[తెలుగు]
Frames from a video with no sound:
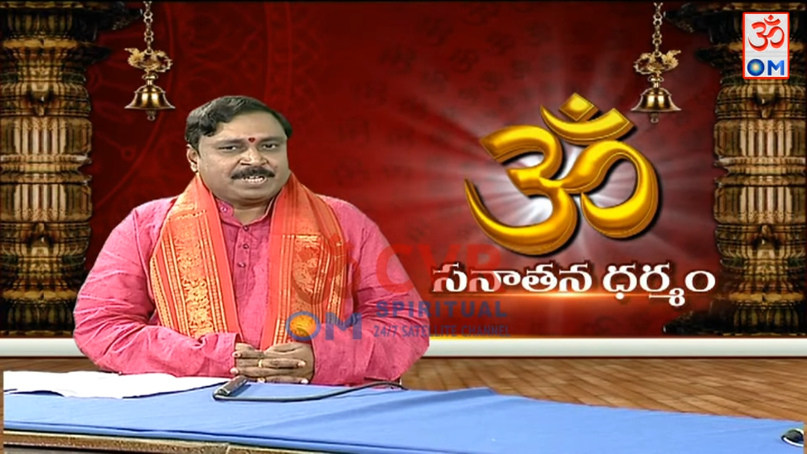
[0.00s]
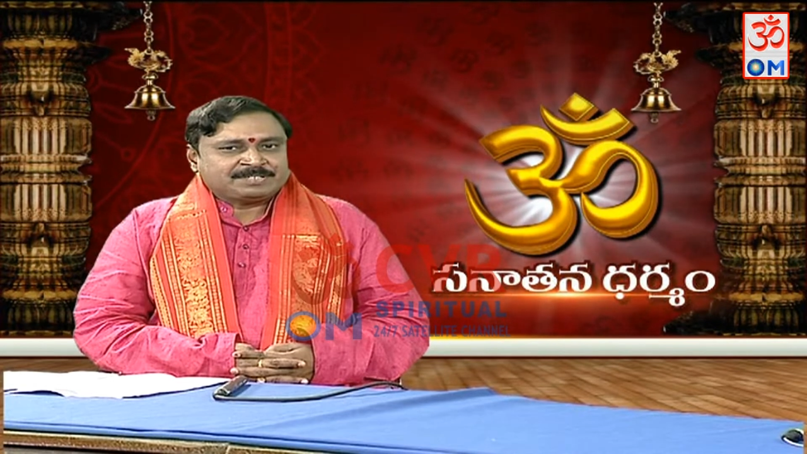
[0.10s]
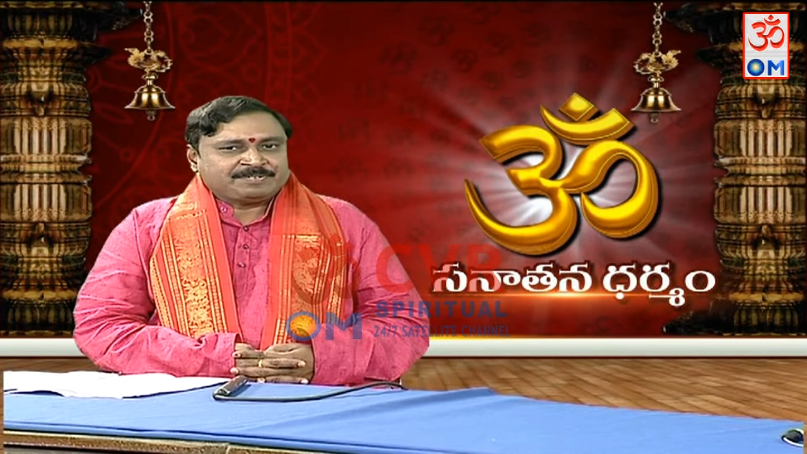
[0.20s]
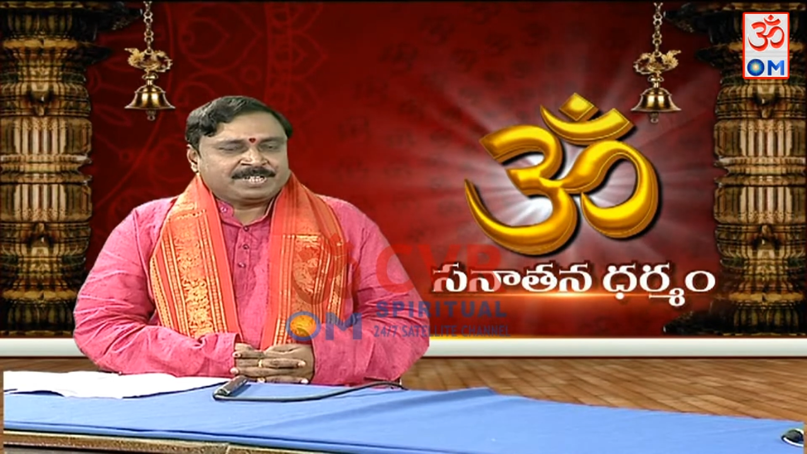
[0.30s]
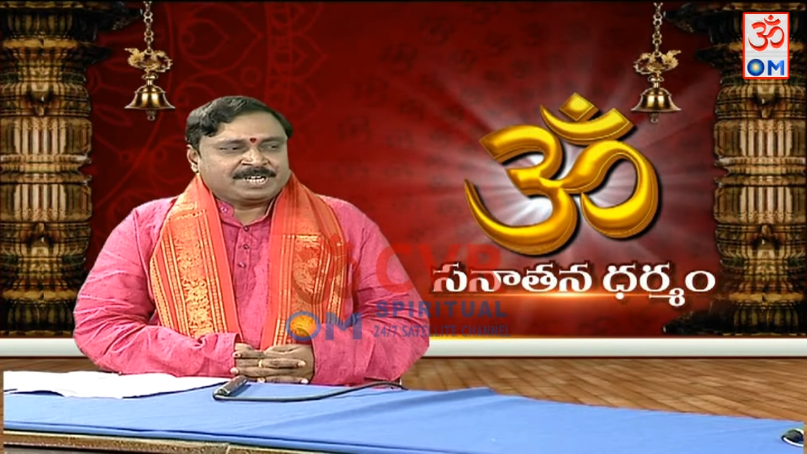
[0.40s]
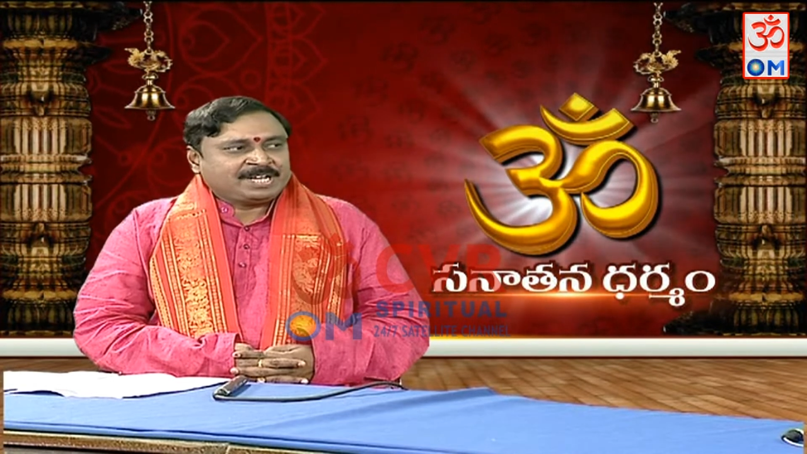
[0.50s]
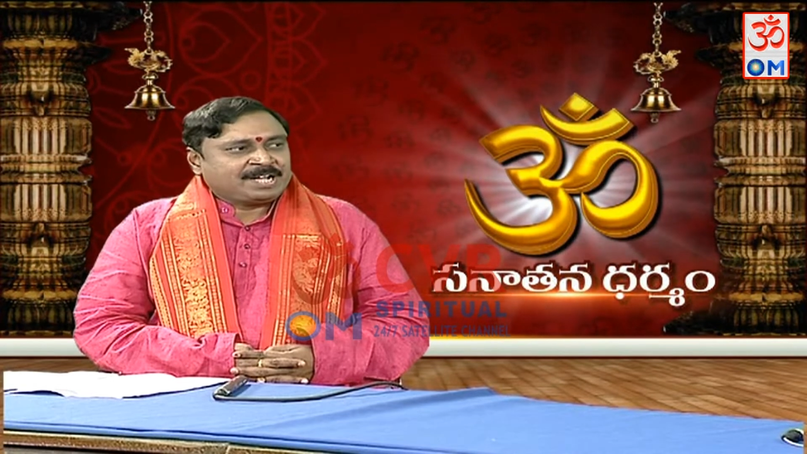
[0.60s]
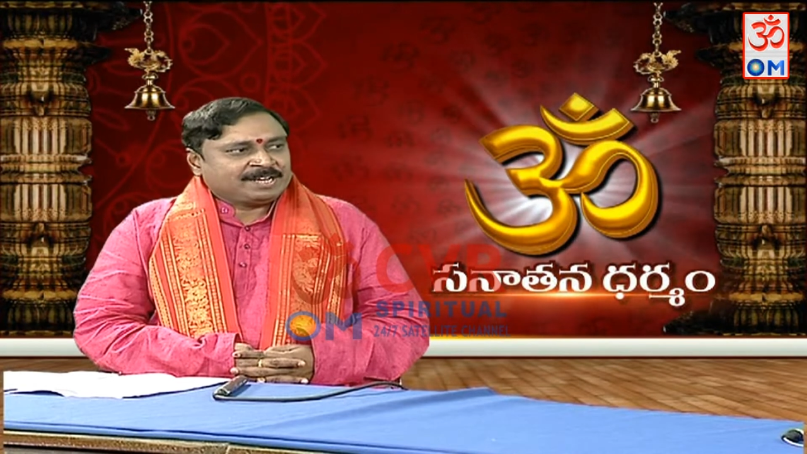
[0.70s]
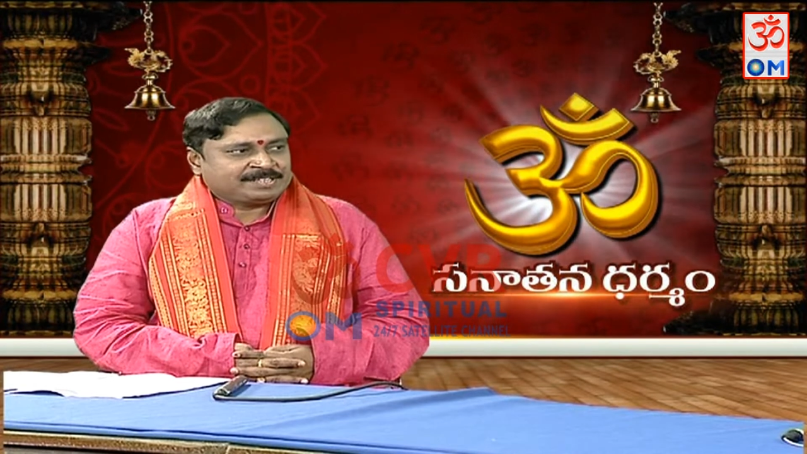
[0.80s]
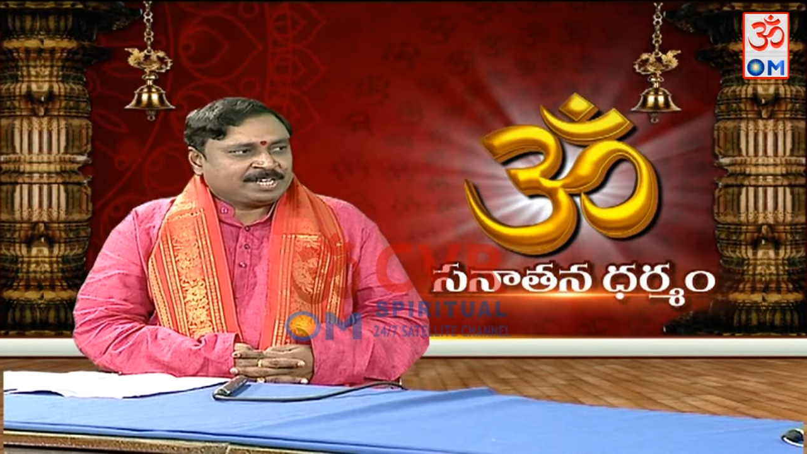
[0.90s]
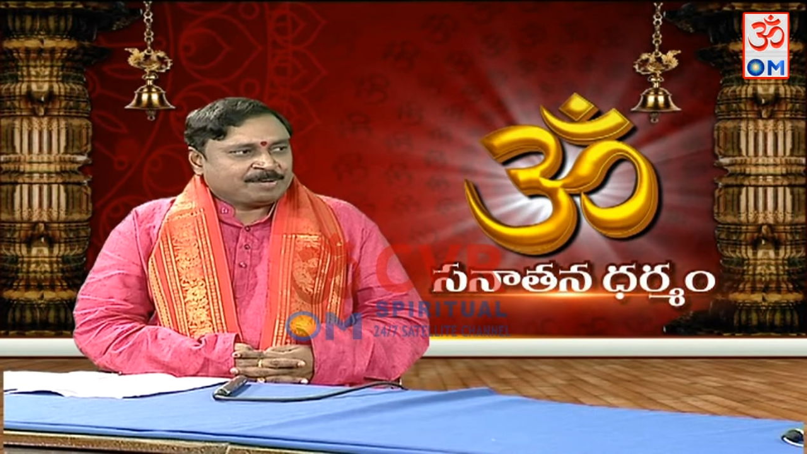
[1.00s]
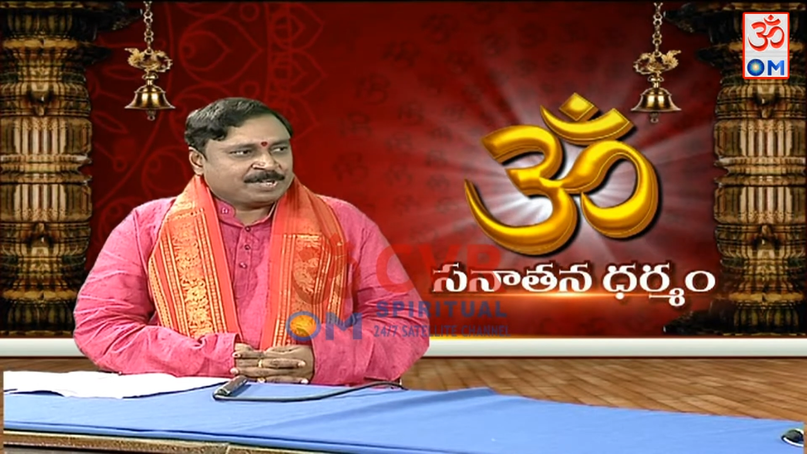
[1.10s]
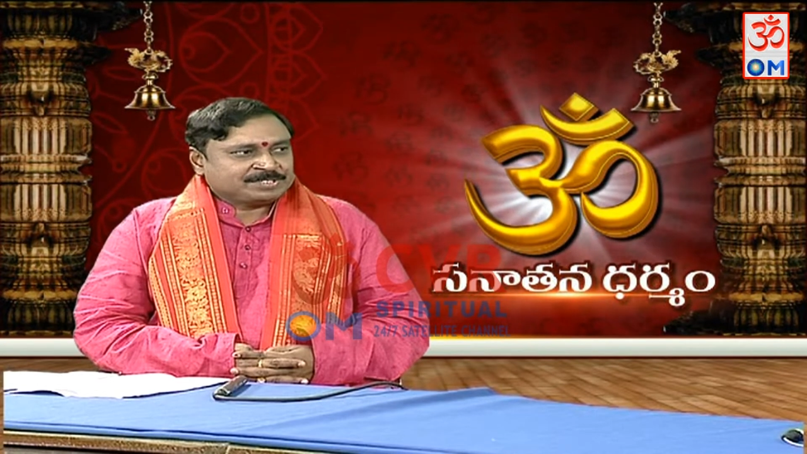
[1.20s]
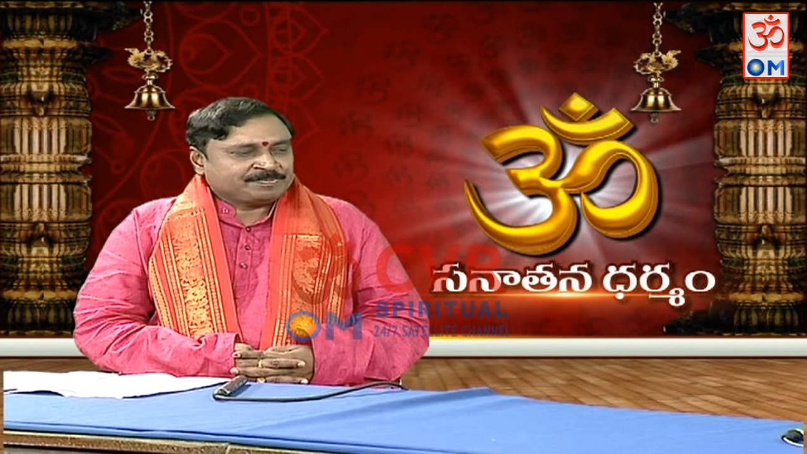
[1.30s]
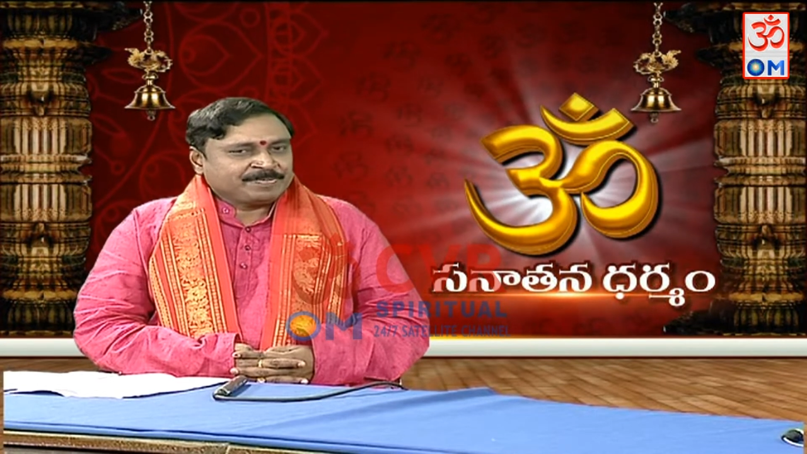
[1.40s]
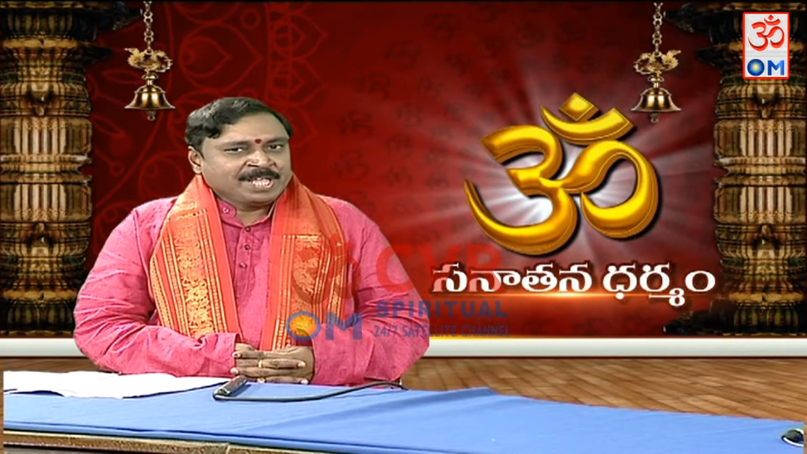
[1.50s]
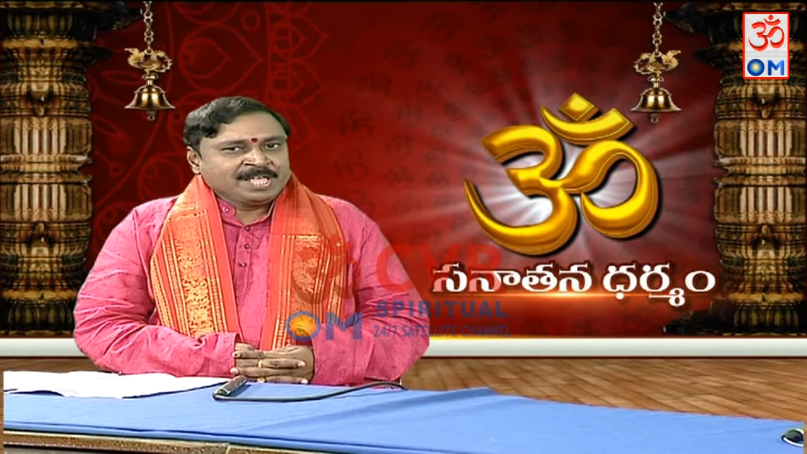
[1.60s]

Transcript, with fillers: మాసం ఏంటంటే కార్తీక మాసం